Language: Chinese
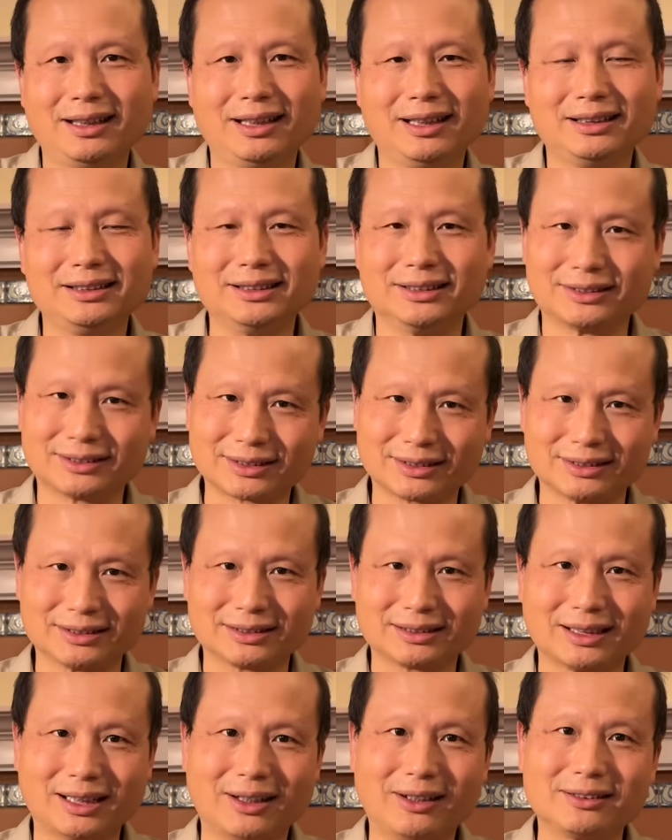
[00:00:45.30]
也是
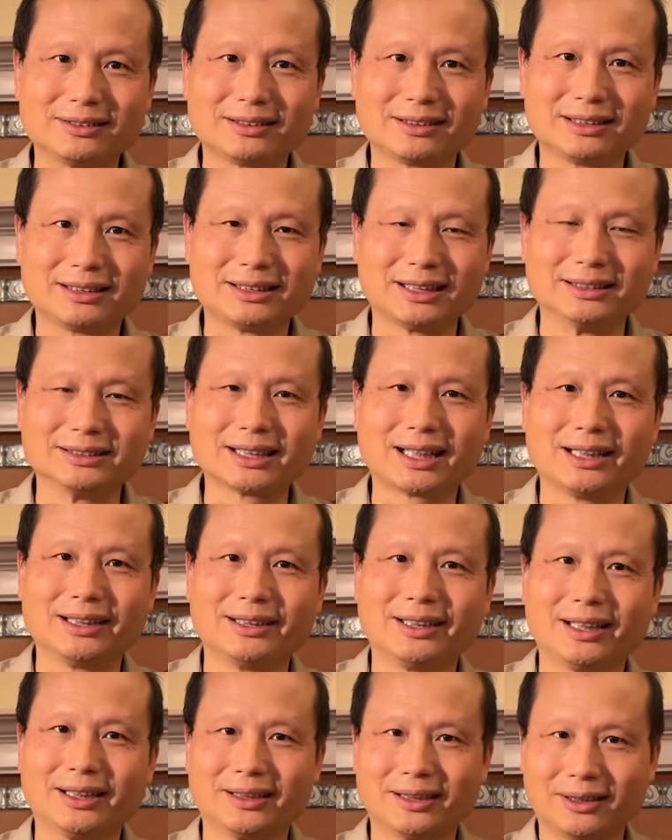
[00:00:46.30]
要先在
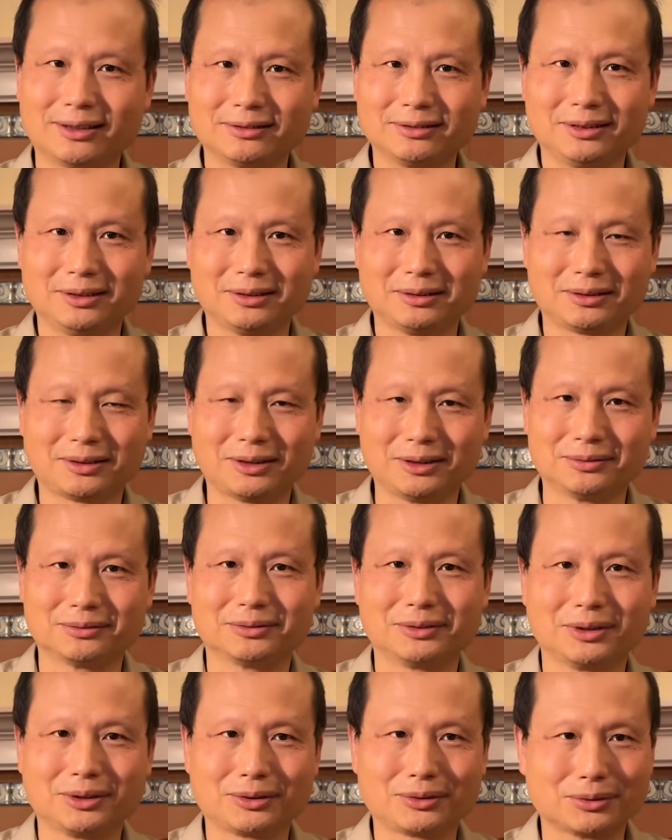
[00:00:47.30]
电脑里头
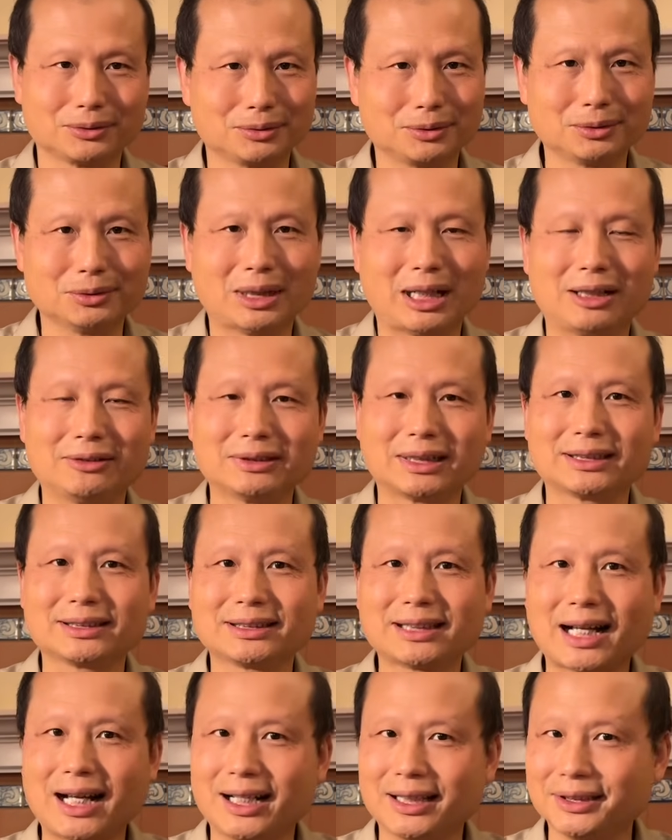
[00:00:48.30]
输入好了，
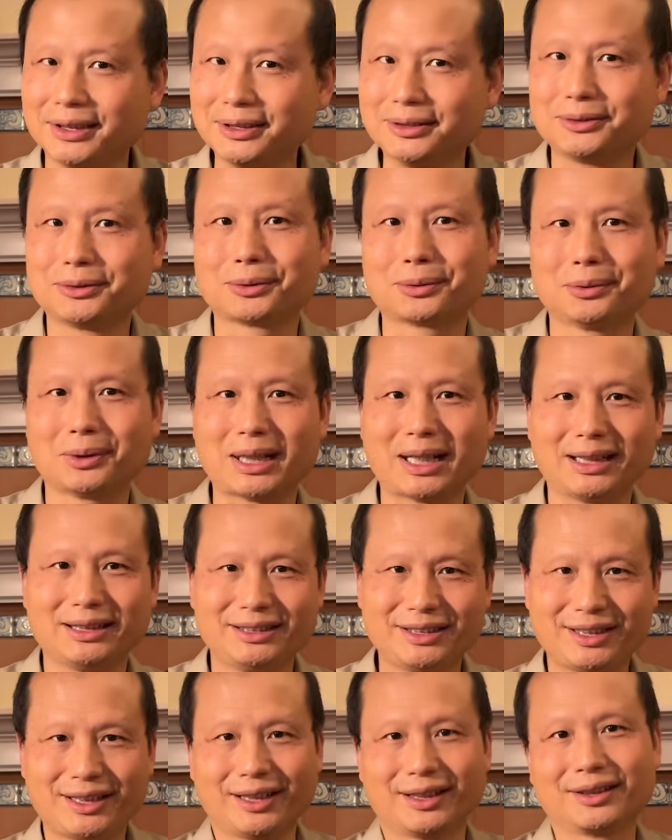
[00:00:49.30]
打印出来，
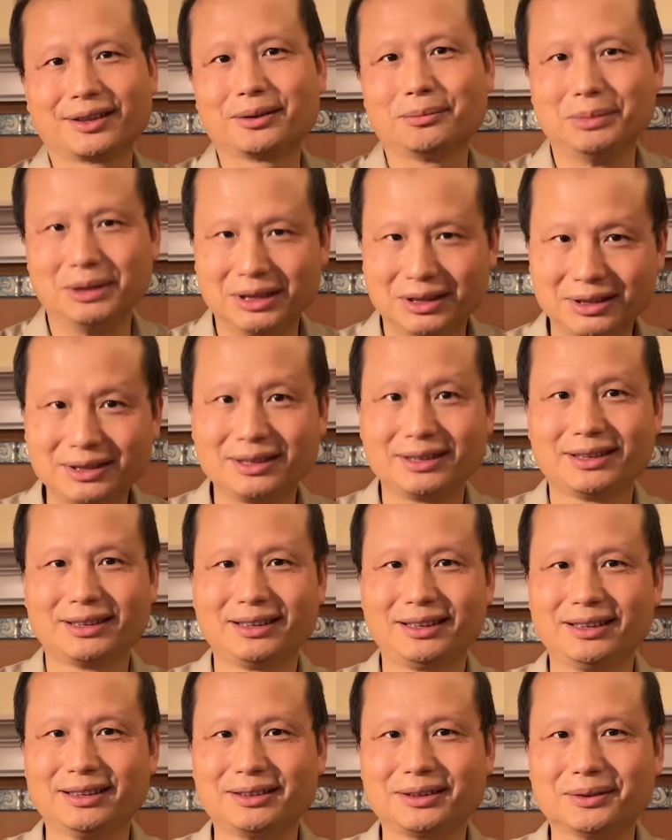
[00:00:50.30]
签个名
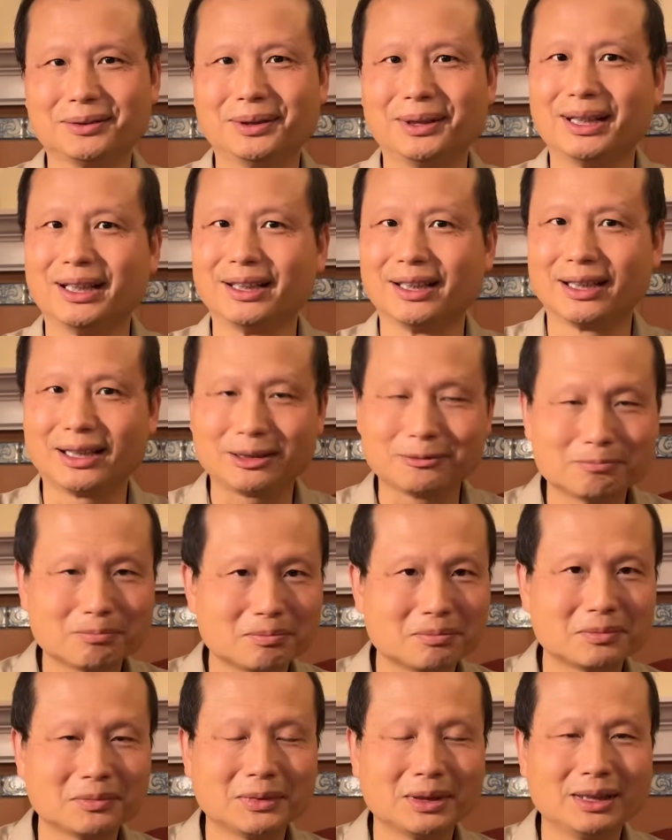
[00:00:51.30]
也就完了。
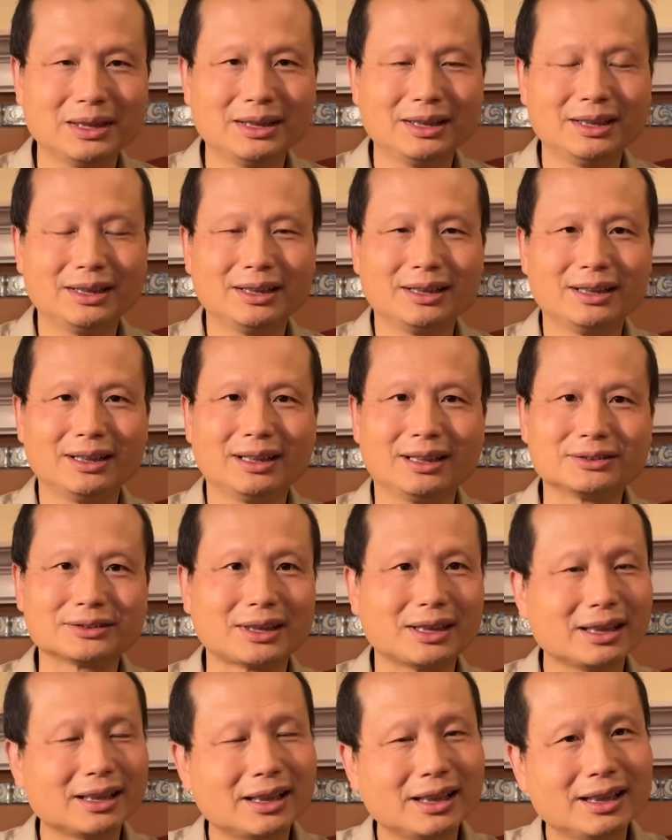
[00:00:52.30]
所
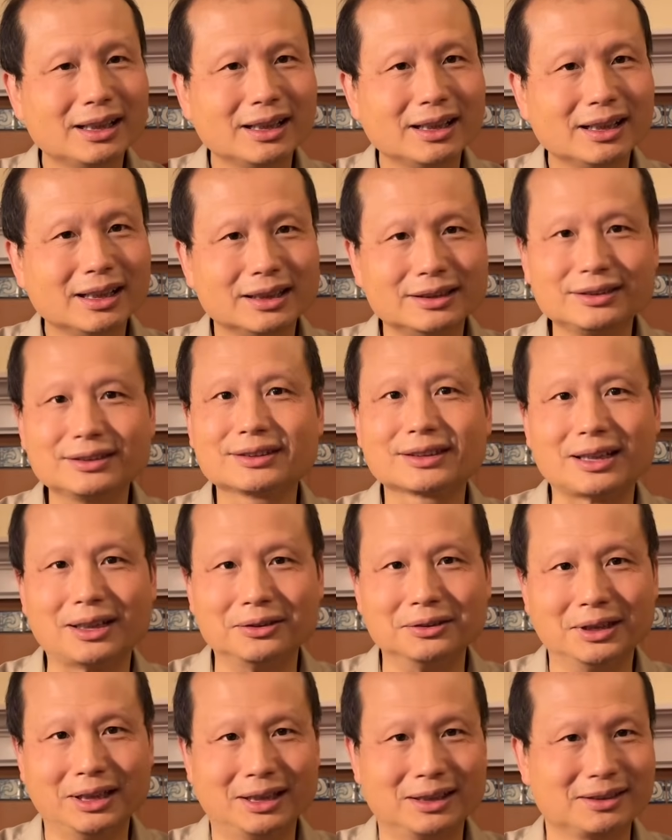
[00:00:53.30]
以很少
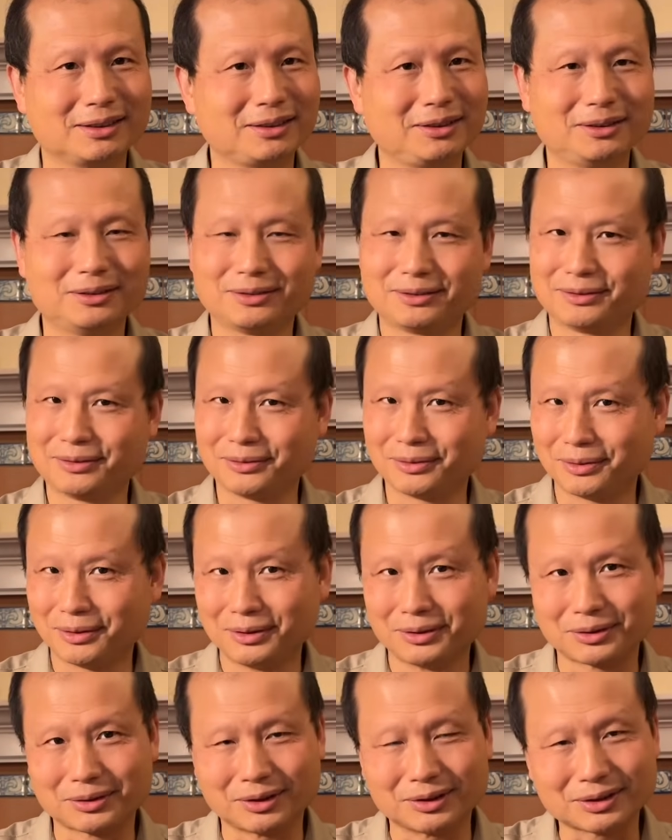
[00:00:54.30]
呢，用
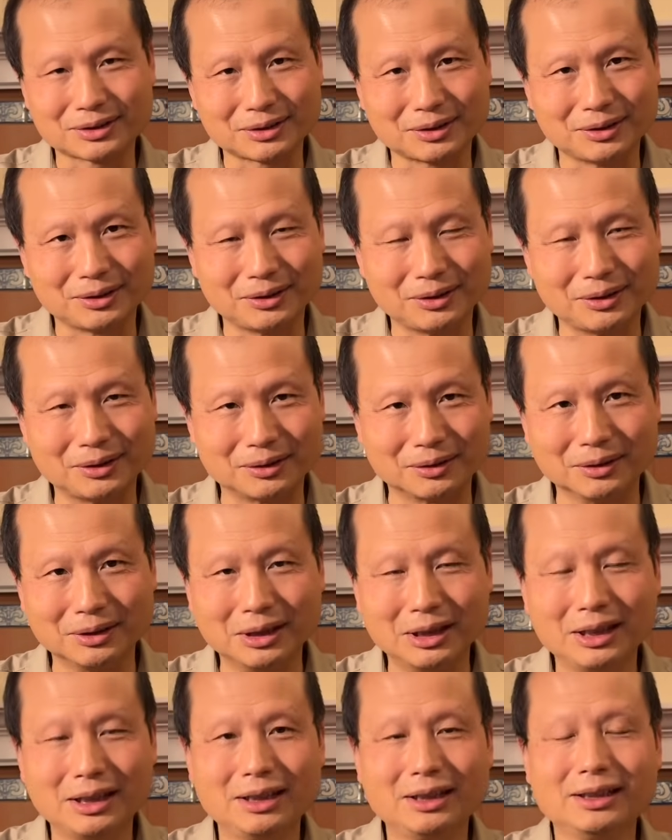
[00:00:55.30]
说是用，
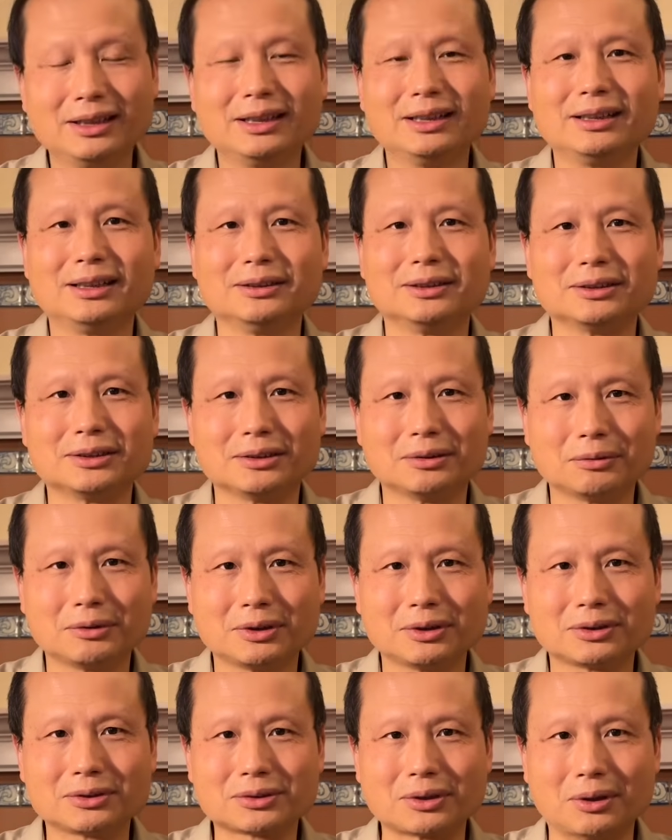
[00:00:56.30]
嗯。
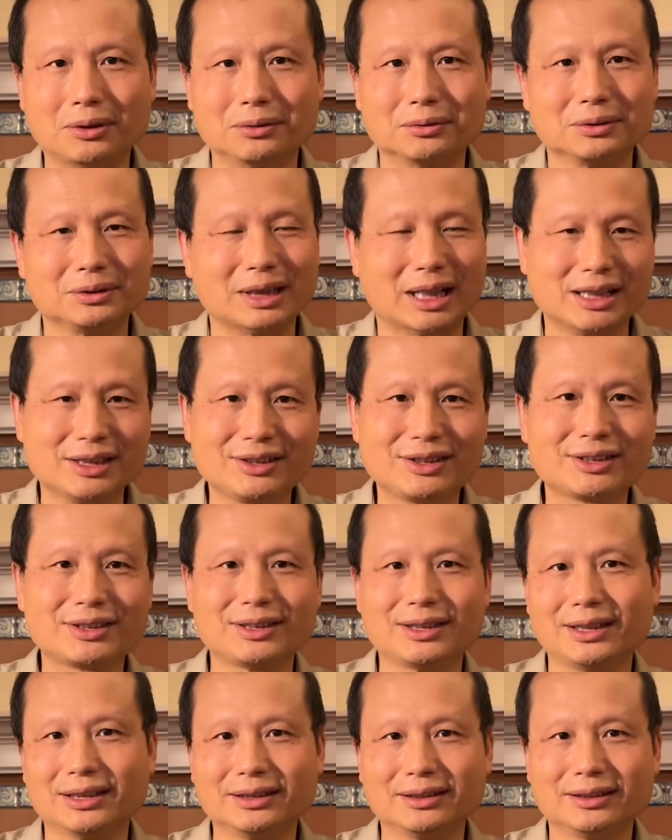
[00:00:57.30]
手来
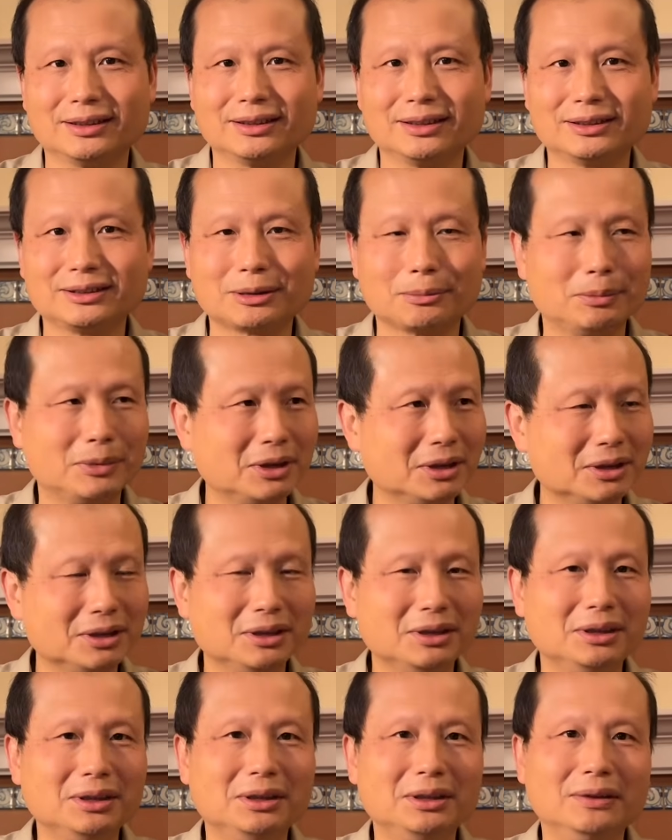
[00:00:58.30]
写这么
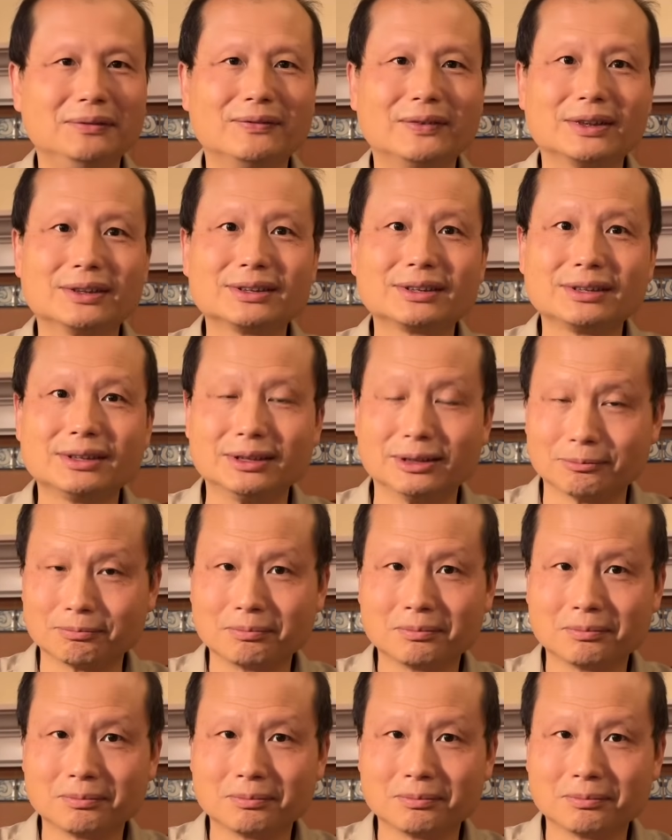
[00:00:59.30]
一封信，